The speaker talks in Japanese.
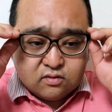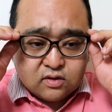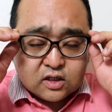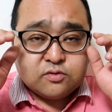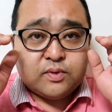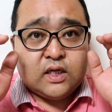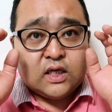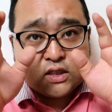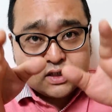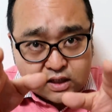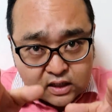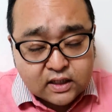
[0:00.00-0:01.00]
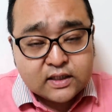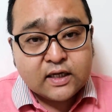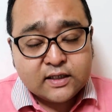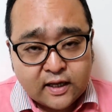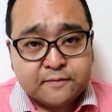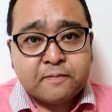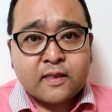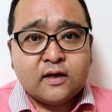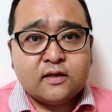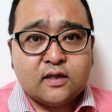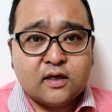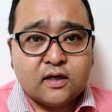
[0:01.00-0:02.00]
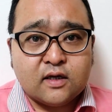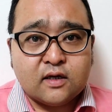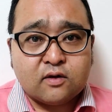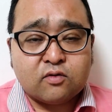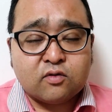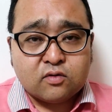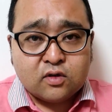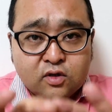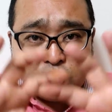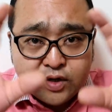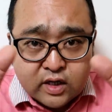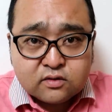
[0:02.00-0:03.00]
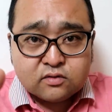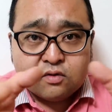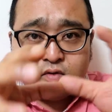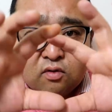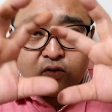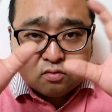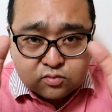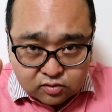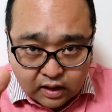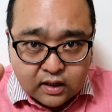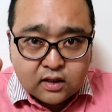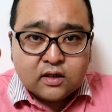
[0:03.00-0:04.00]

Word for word: あの遊びにいらしていただきたいでこの予約のホームは